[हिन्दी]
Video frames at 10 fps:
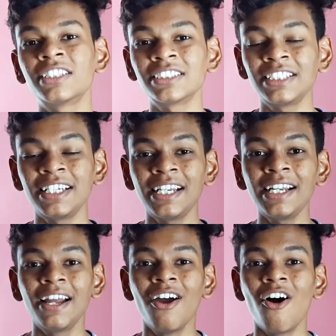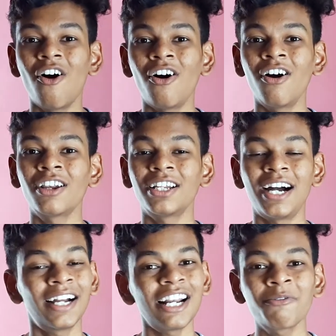कर सकते हैं और
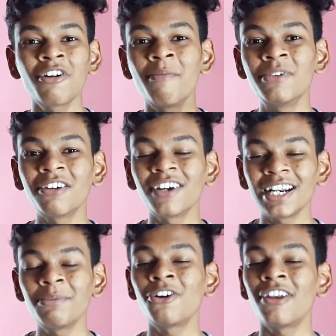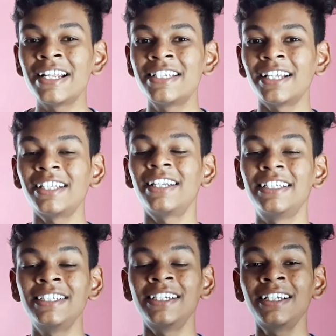अगर आपको कंप्यूटर वगैरह में नॉलेज ज़्यादा
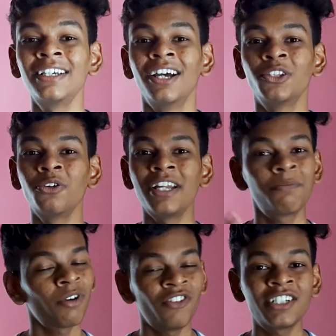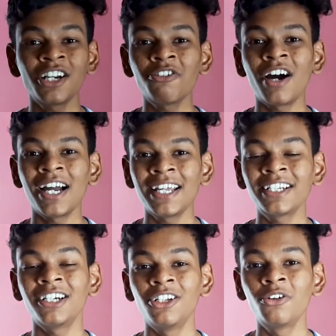नहीं है तो एक प्रोफेशनल को हायर
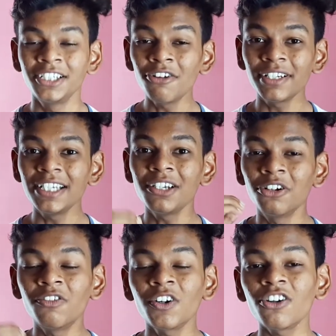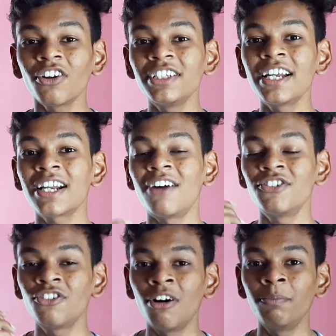कर लो क्योंकि ओवर क्लॉकिंग एक काफ़ी
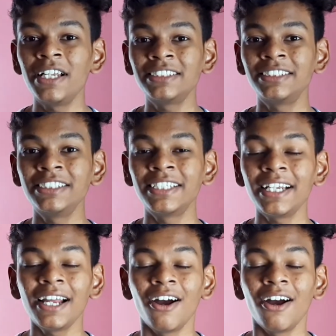कॉम्प्लेक्स चीज़ है